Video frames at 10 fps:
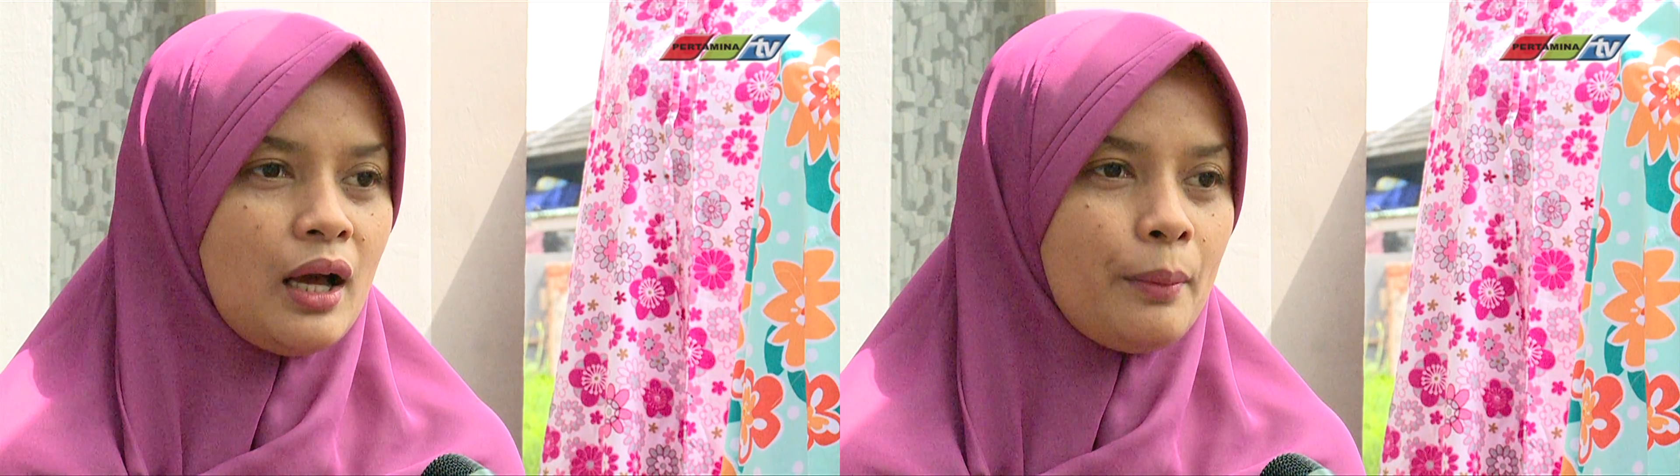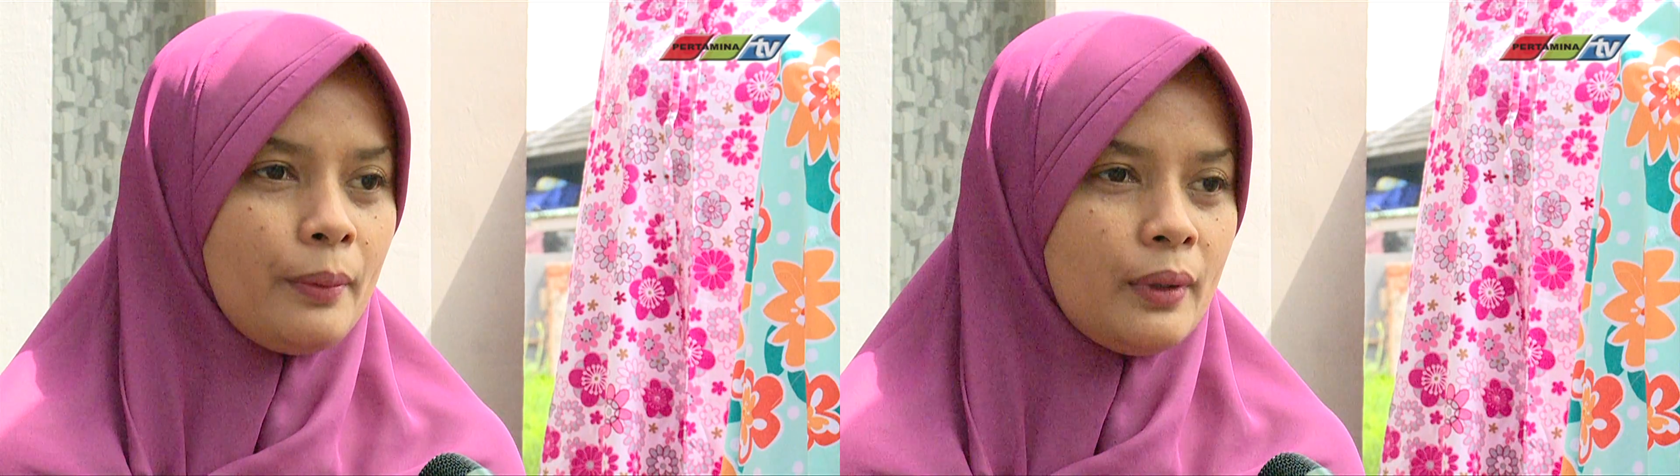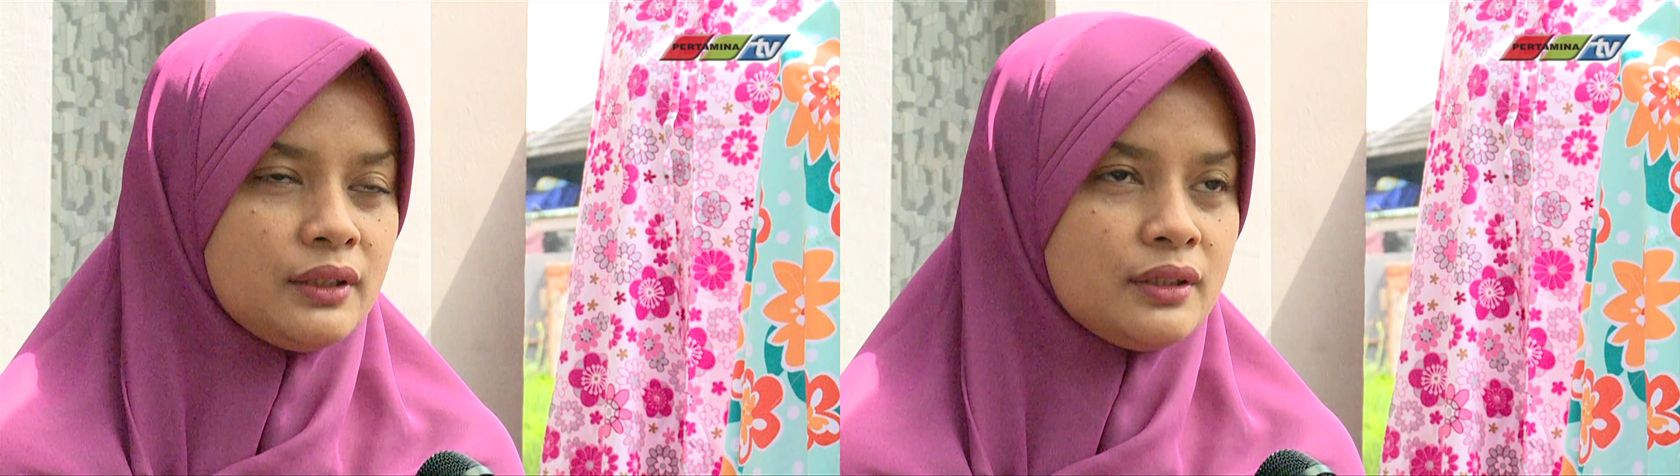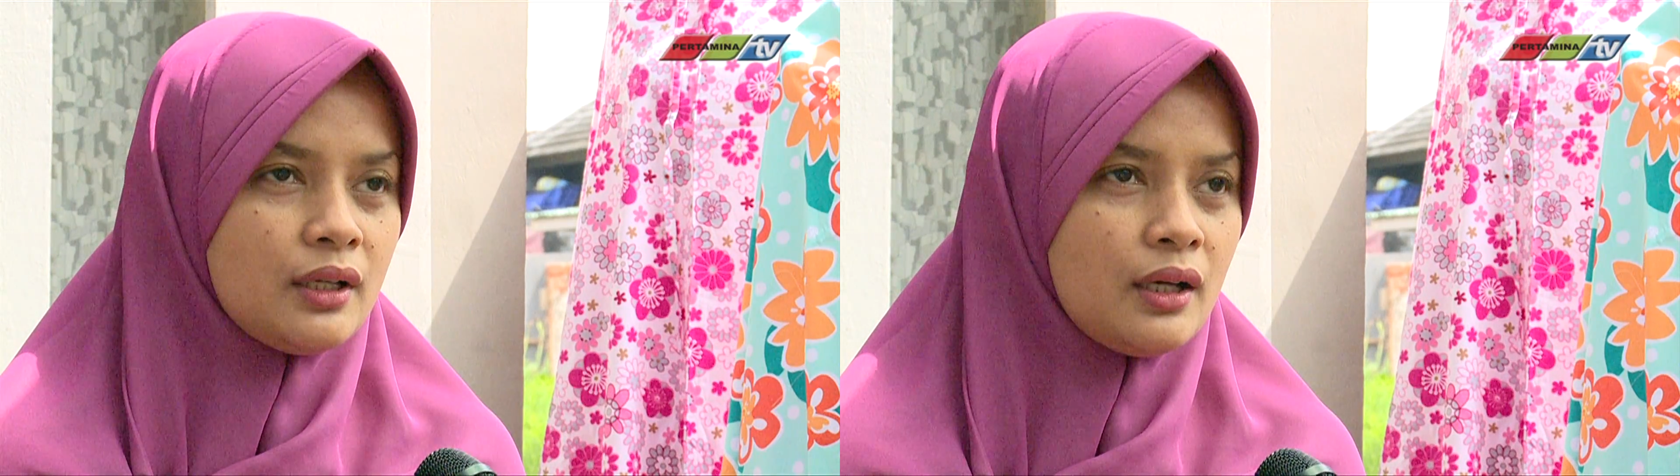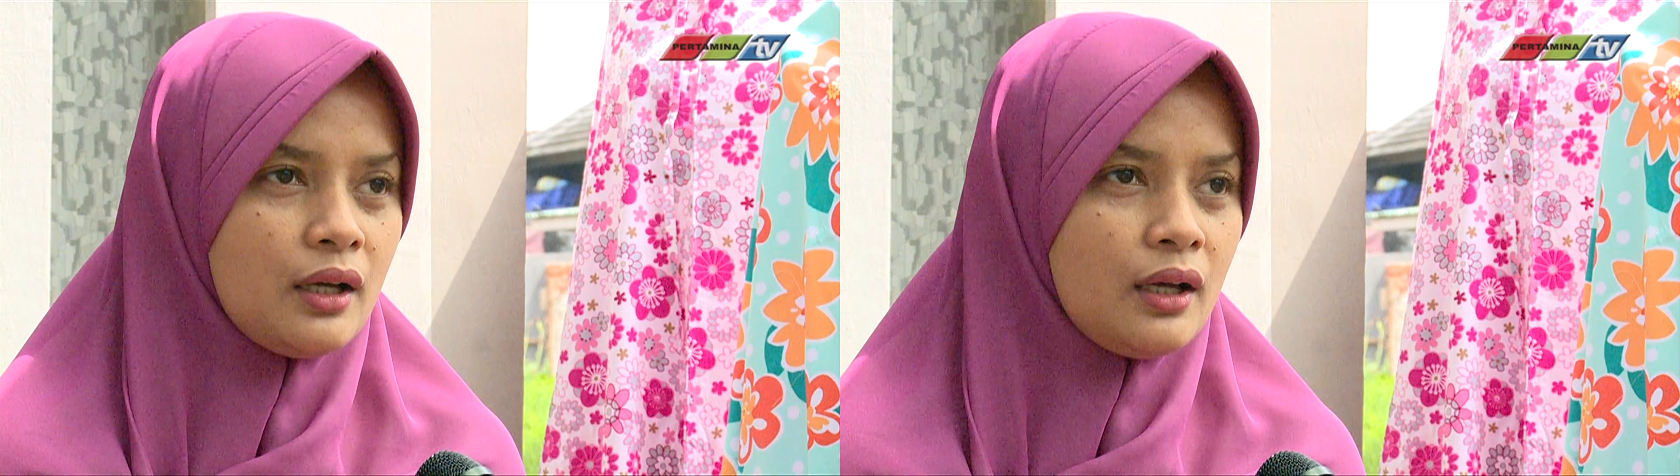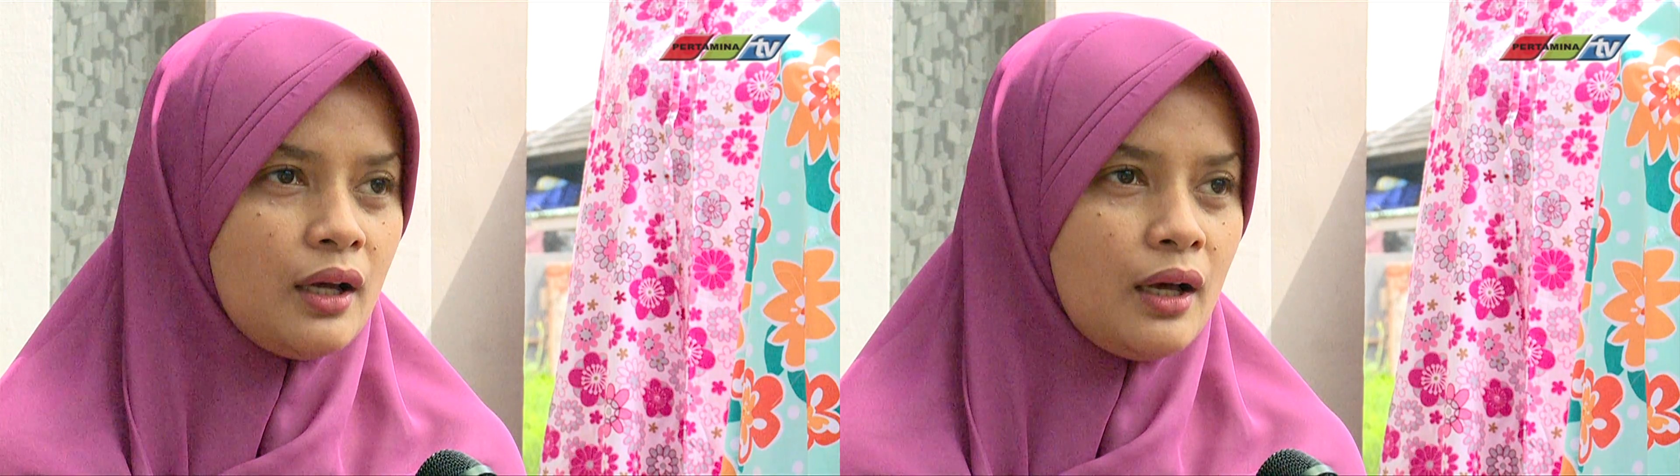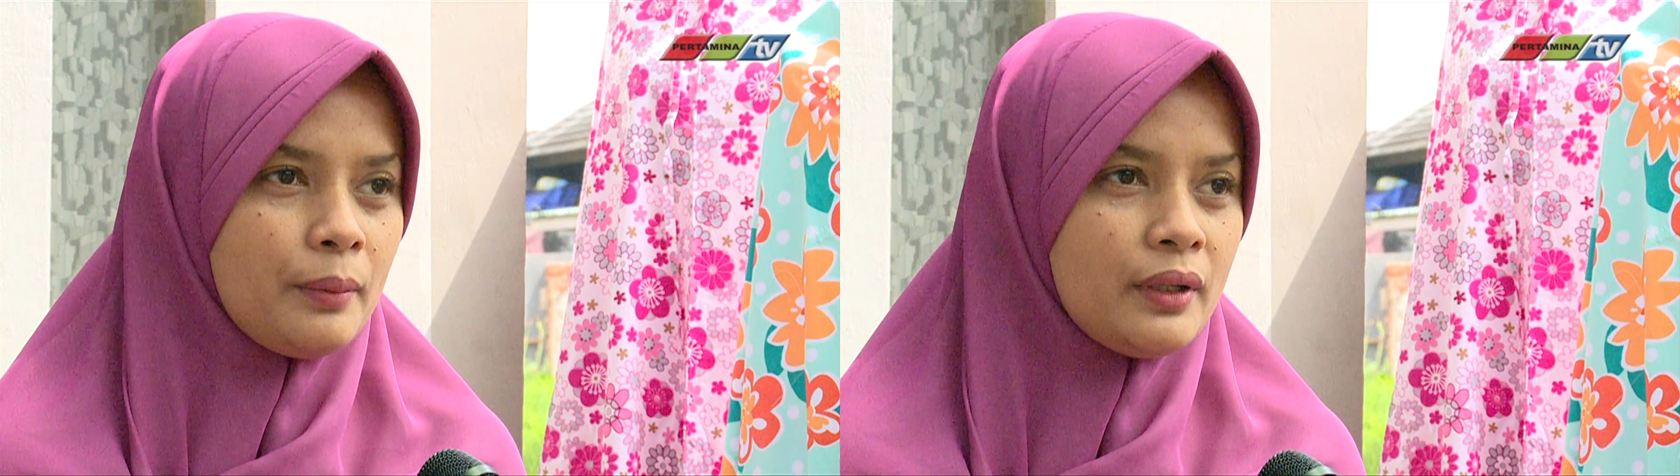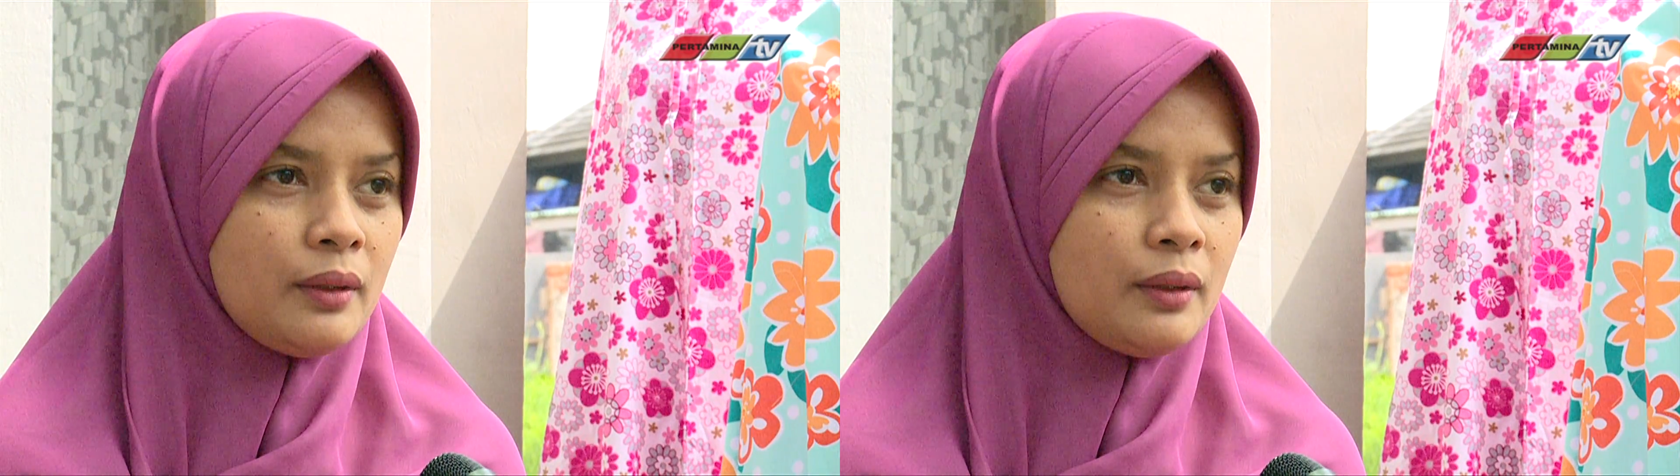apa tidak apa